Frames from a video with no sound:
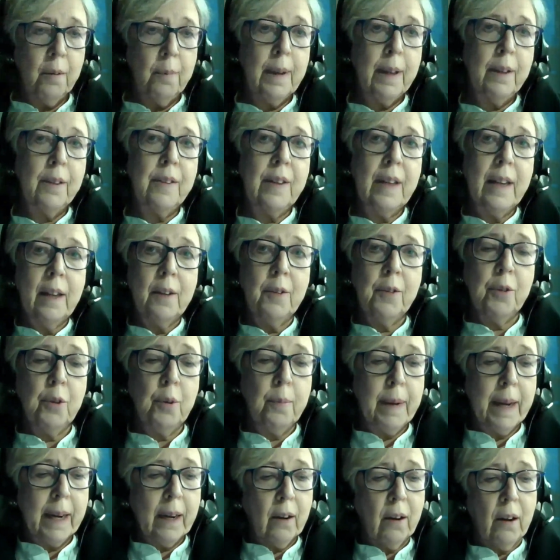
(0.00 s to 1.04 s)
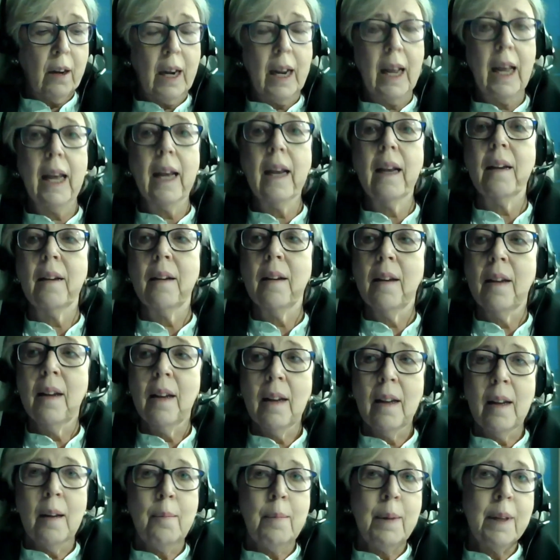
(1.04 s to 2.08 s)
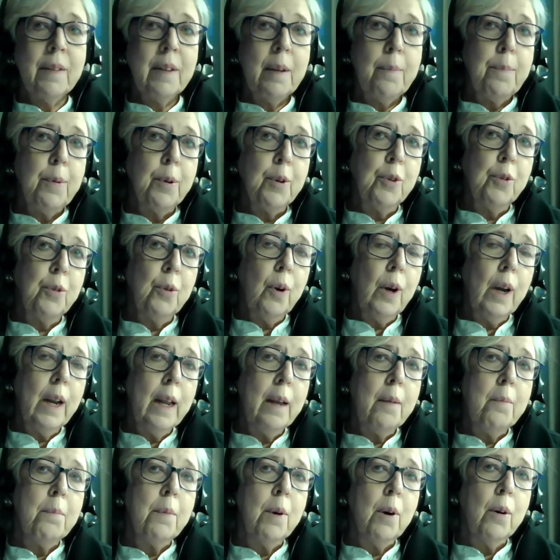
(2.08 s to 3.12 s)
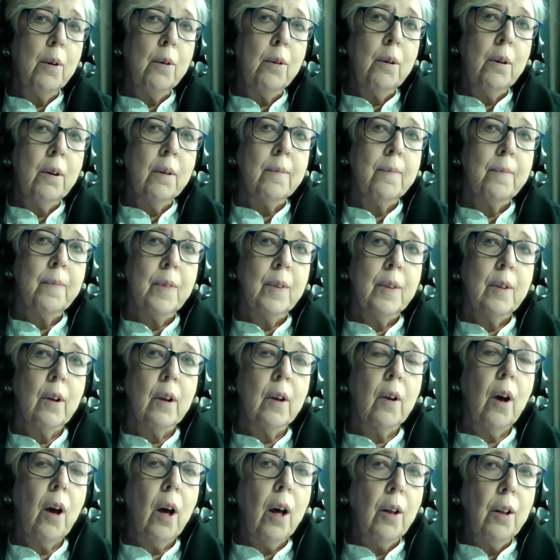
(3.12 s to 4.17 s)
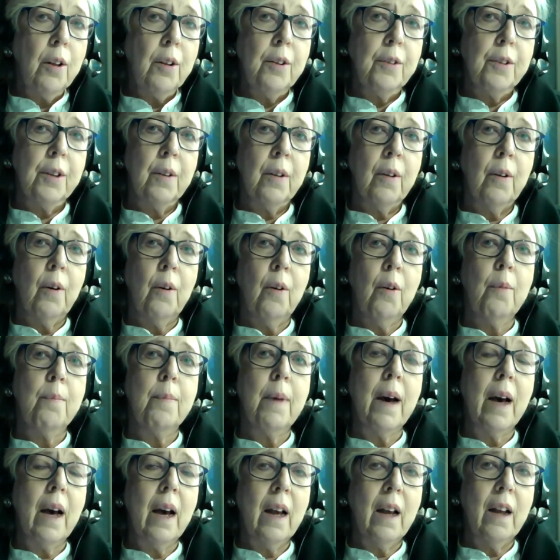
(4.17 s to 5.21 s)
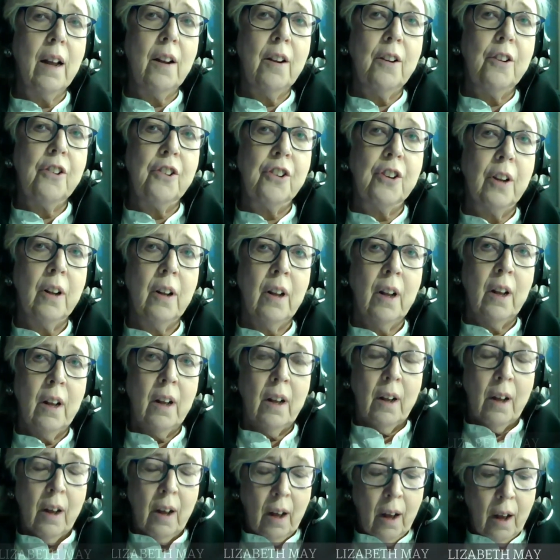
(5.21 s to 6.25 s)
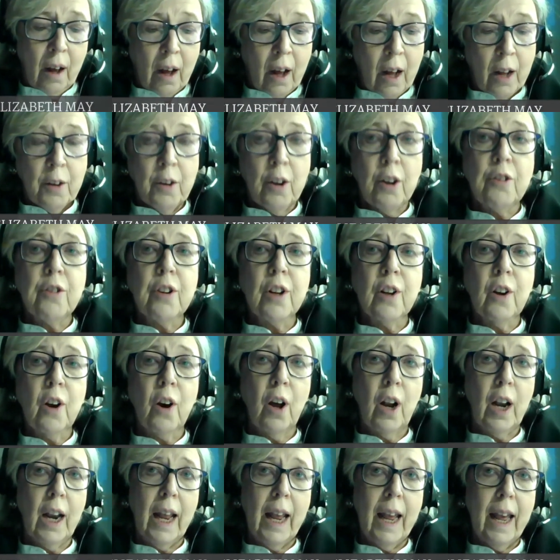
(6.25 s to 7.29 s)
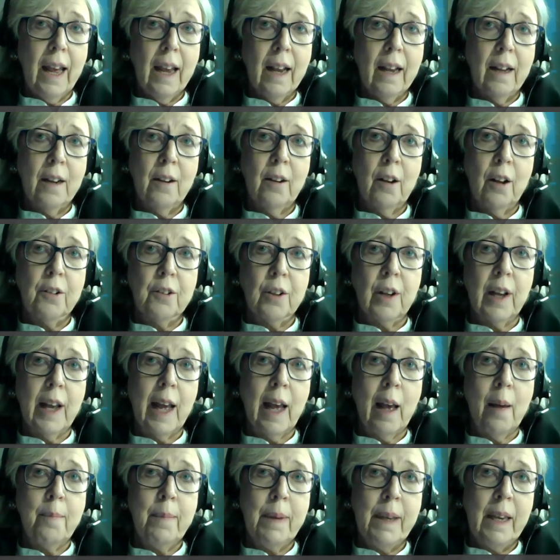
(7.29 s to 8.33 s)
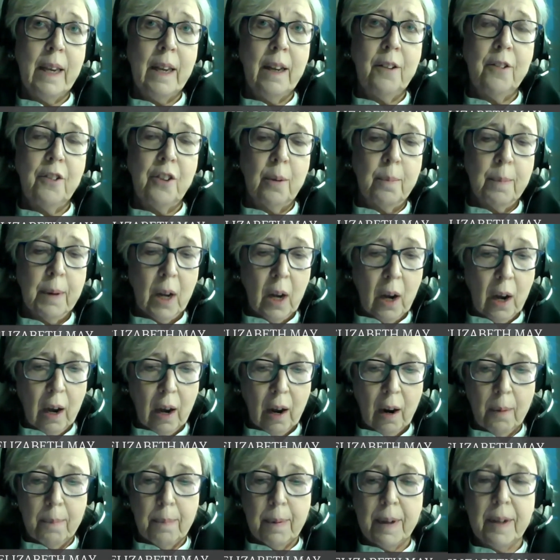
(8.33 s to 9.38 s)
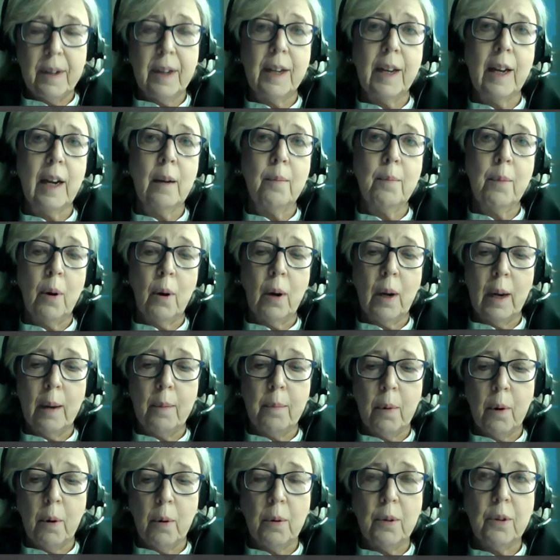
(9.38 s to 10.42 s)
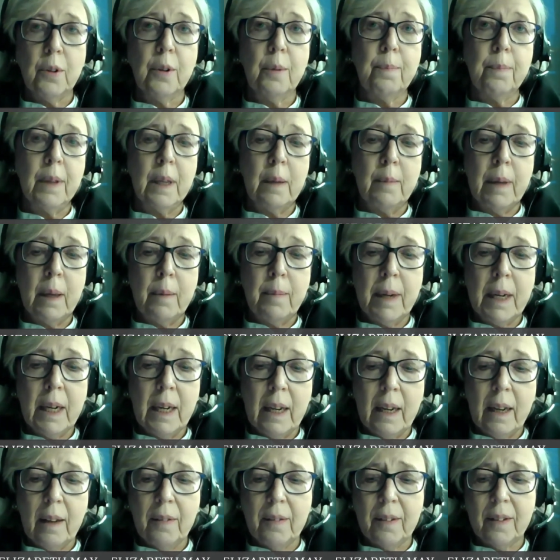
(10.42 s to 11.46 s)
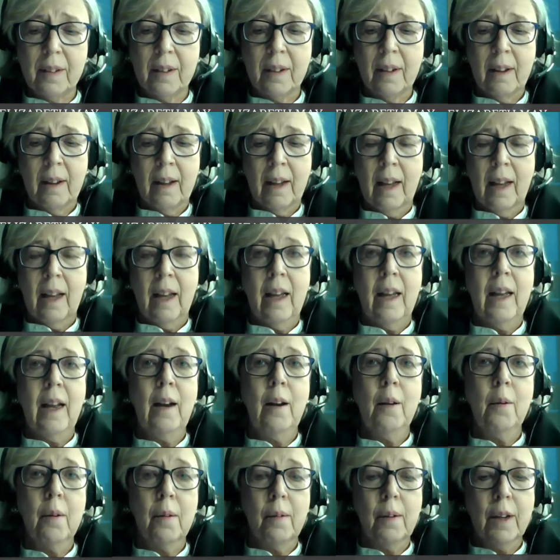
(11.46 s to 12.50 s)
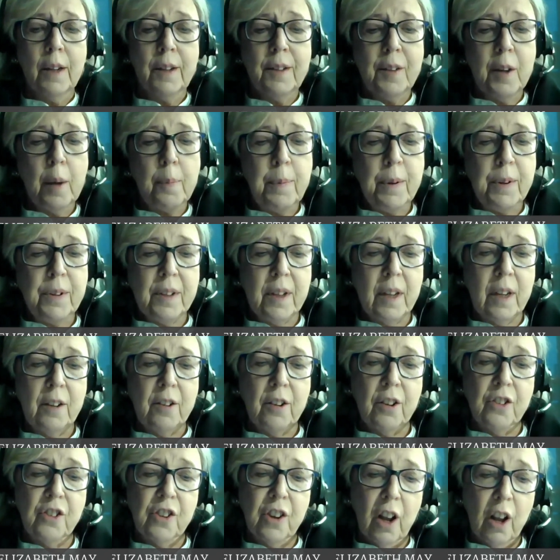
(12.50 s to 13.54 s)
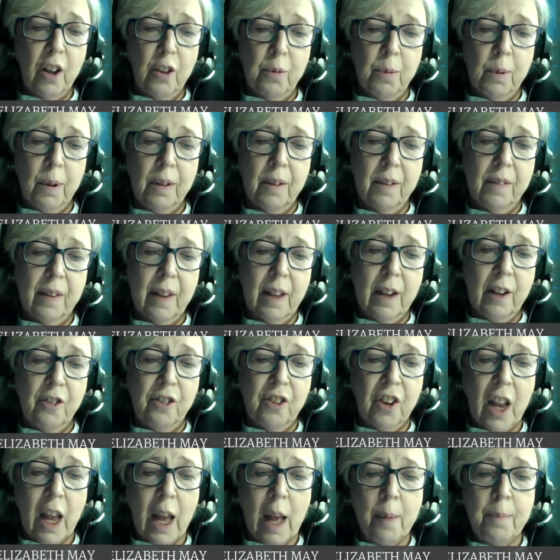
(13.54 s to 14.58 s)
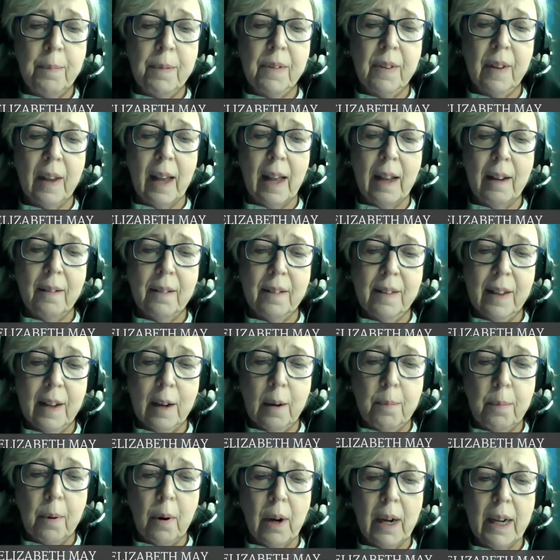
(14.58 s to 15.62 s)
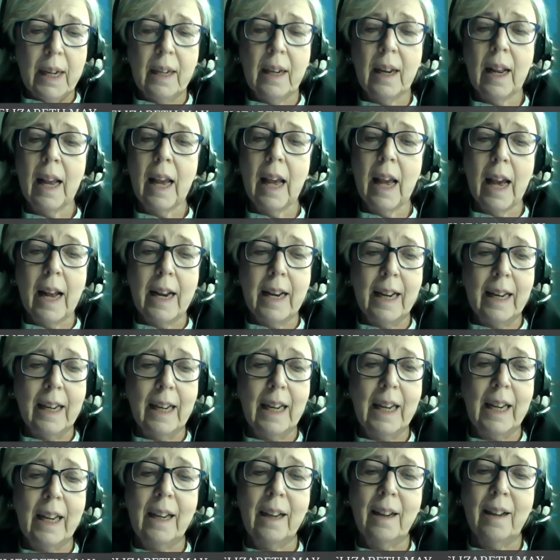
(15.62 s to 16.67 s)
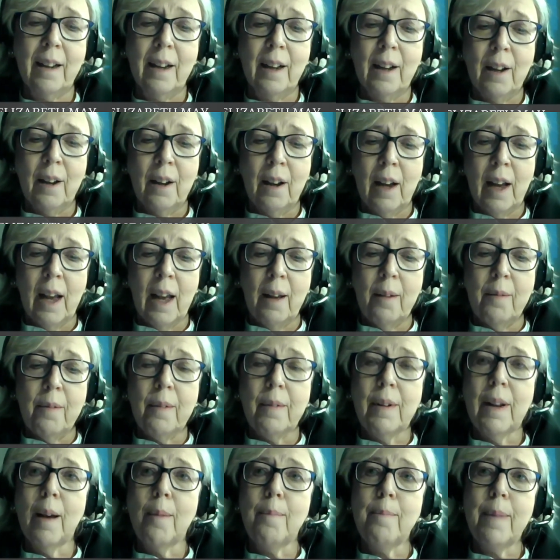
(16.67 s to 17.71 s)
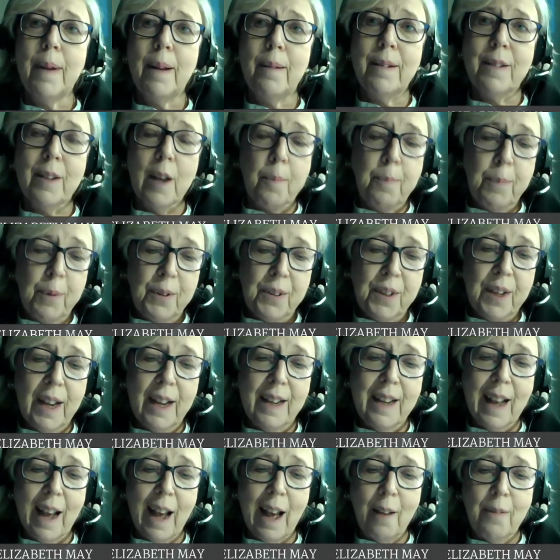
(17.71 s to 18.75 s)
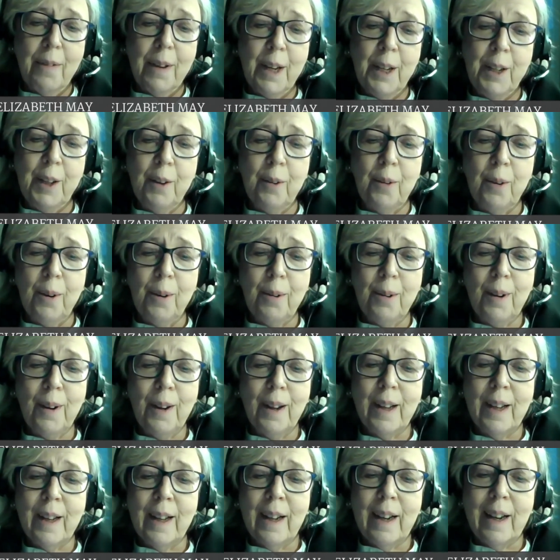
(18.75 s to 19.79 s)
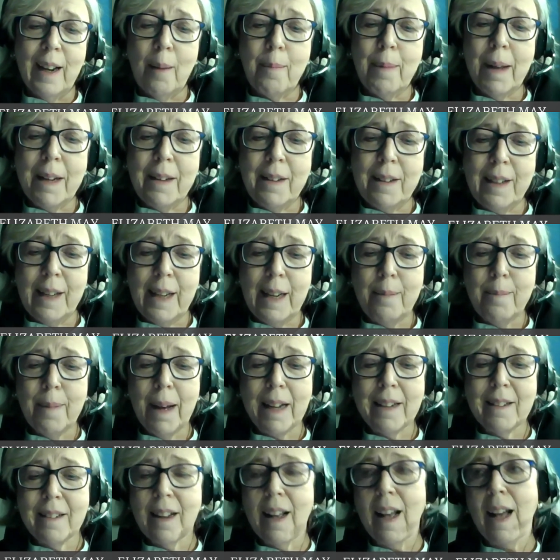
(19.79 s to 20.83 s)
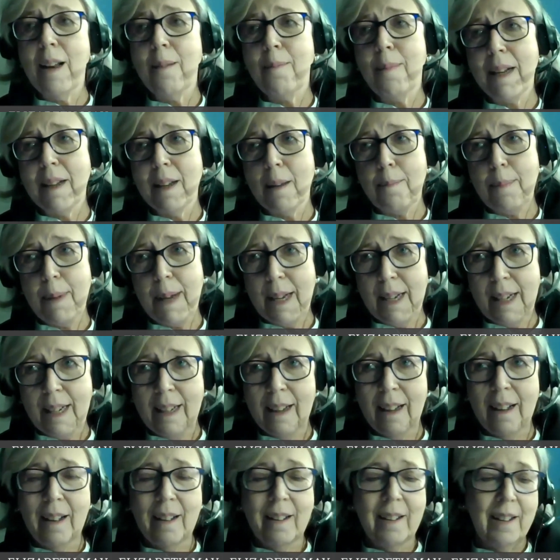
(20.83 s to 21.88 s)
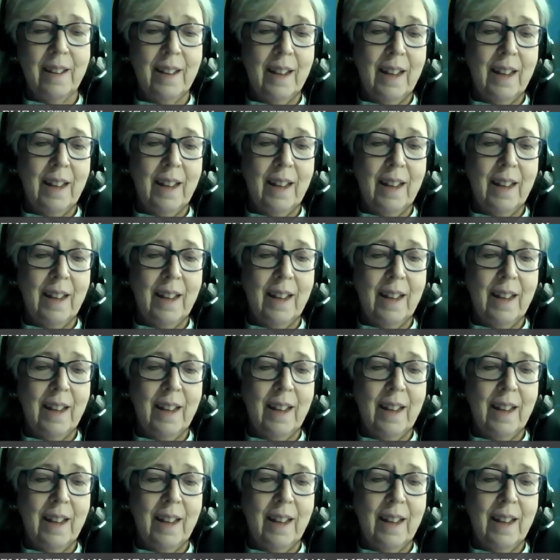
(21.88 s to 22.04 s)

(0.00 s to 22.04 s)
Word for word: merci à tous mes collègues. Merci pour tous les mots. Rendre hommage à notre collègue, notre ami Jim Carr, particulièrement les mots du Premier ministre et le, député de Charleswood, St. James et Cedarbourne, Headingley, la députée d'Avignon, la Mati Matan Matapédia